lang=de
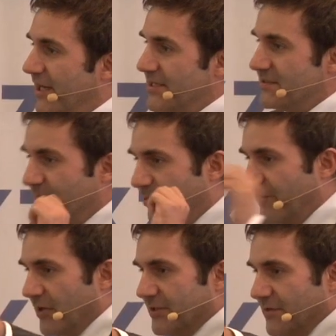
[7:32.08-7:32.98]
heißt
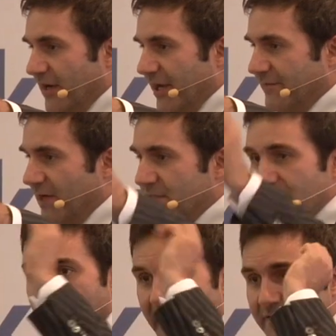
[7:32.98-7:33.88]
provokativer Einwand,
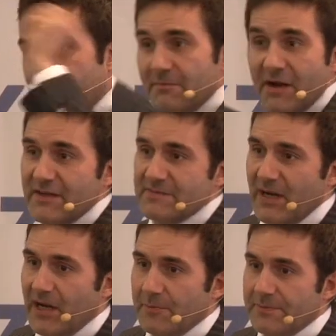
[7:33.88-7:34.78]
einfach mal was
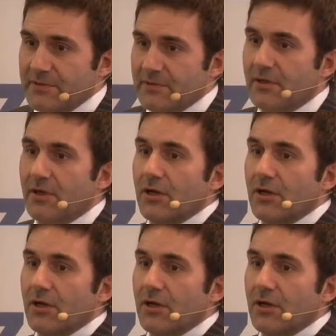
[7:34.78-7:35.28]
behaupten.